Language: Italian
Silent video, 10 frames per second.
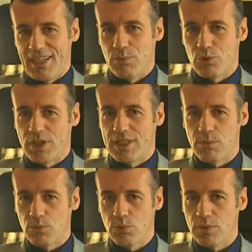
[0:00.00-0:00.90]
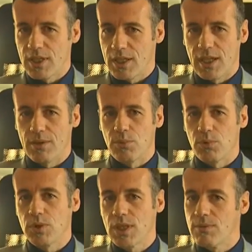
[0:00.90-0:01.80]
i processi produttivi,
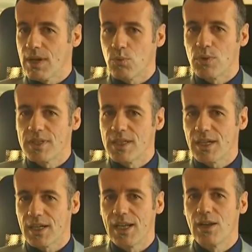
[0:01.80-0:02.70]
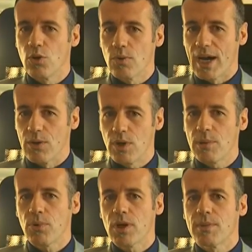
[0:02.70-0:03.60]
produttivi acquisirne il know-how
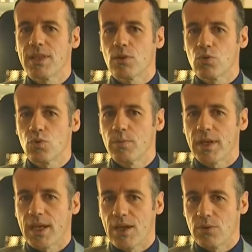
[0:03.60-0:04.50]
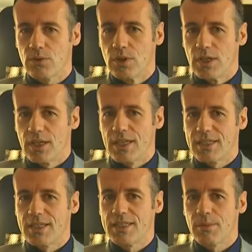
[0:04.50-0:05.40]
e poi rimetterlo sul mercato
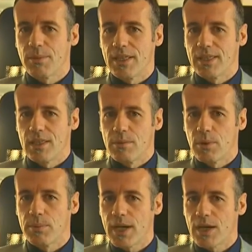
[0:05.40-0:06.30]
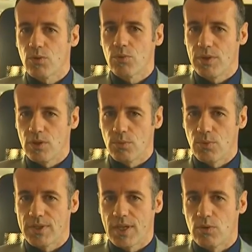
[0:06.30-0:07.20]
essenzialmente depauperato e quindi come
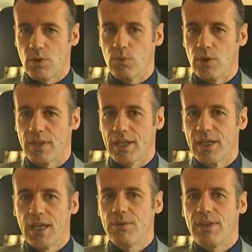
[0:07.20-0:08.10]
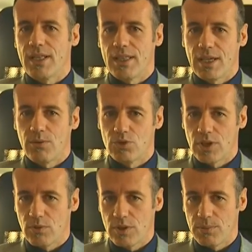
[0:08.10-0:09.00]
una scatola vuota. È evidente che un
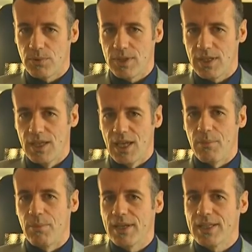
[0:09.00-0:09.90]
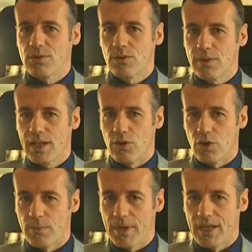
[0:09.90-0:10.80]
certo tipo di applicazione della
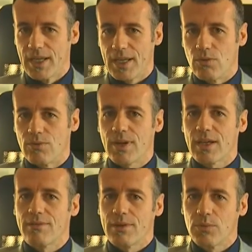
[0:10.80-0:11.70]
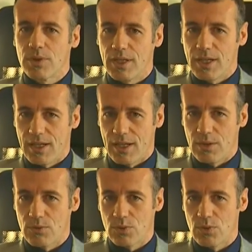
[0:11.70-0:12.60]
norma non fa che favorire
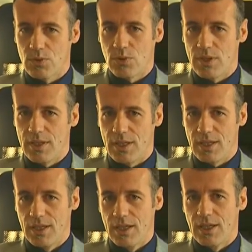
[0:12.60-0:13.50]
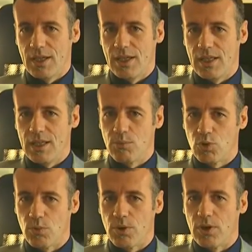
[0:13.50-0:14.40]
la costruzione di, eh, di
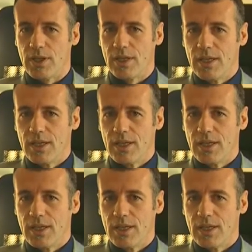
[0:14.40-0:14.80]
monopoli.